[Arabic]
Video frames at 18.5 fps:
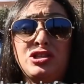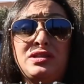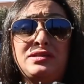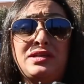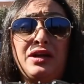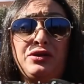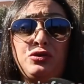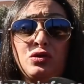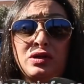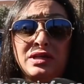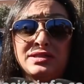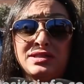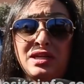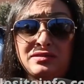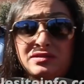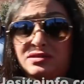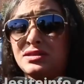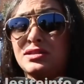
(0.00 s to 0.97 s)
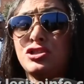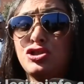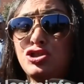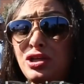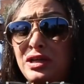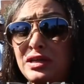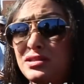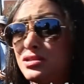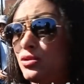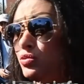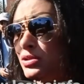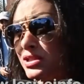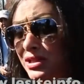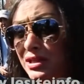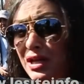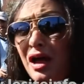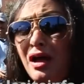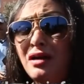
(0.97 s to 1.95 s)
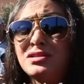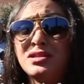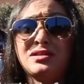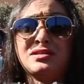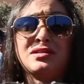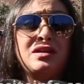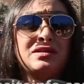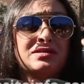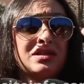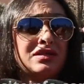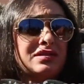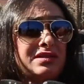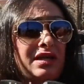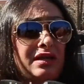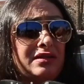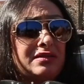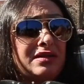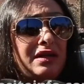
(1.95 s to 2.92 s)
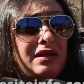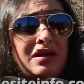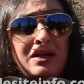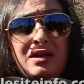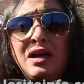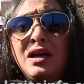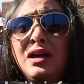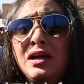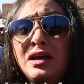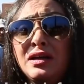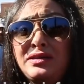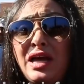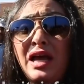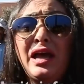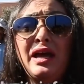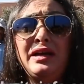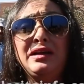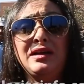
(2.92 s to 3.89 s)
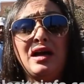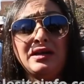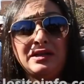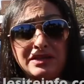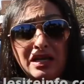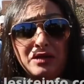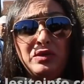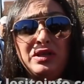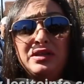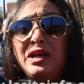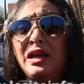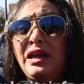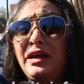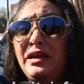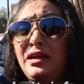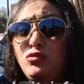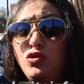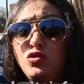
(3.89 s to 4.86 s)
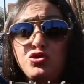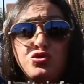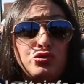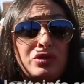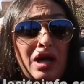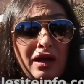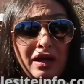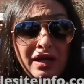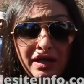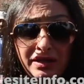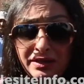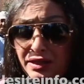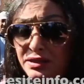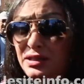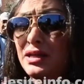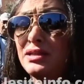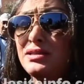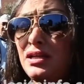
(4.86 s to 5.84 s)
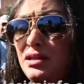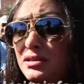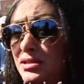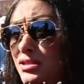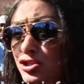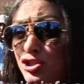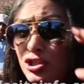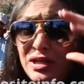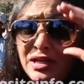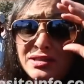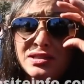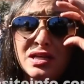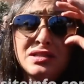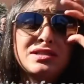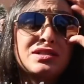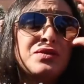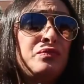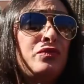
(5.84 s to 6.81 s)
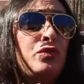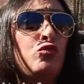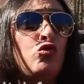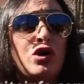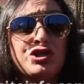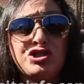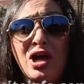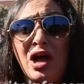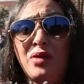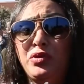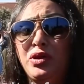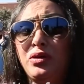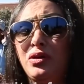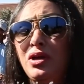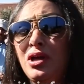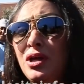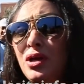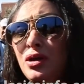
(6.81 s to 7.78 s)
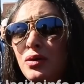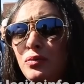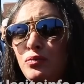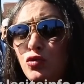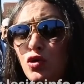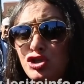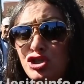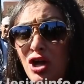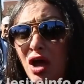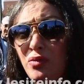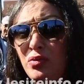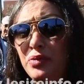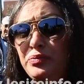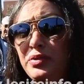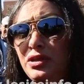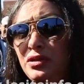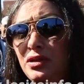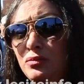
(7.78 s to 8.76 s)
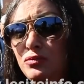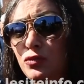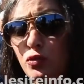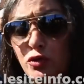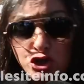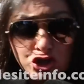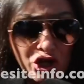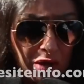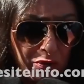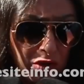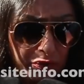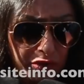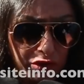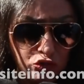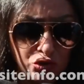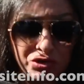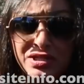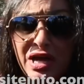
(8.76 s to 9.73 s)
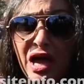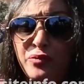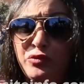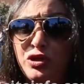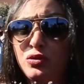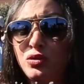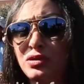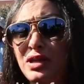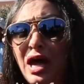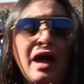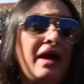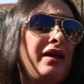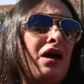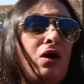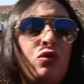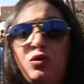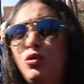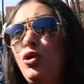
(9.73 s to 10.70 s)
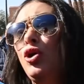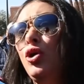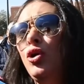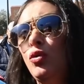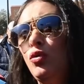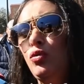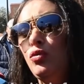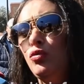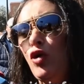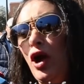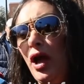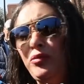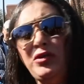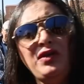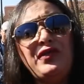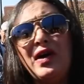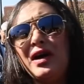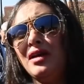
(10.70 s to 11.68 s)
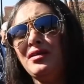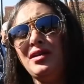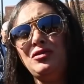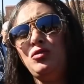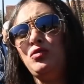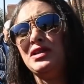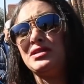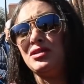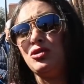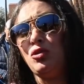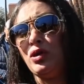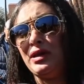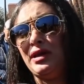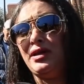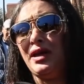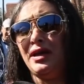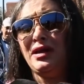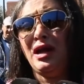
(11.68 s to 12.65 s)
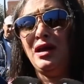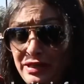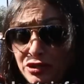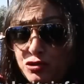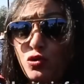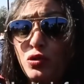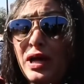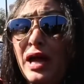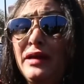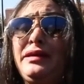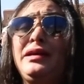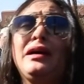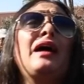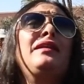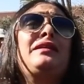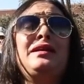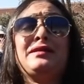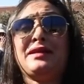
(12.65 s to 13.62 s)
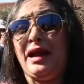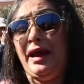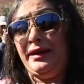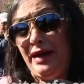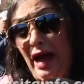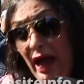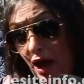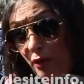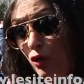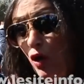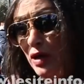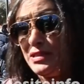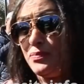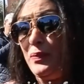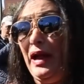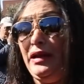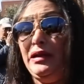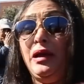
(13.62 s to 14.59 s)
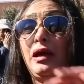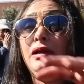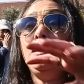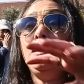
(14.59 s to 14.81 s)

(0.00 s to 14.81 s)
الجديده انه كتحط تسجيلات صوتيه تحط دلائل اكثر من الدلائل الموجوده يعني كتحط تسجيلات كتتم المواجهه المواجهه ما بين المواجهه ما بين المتهمين والضحايا والمحامين فقط هذو التطورات اللي كاينه كتكون قضيه قضيه راي عام واصبح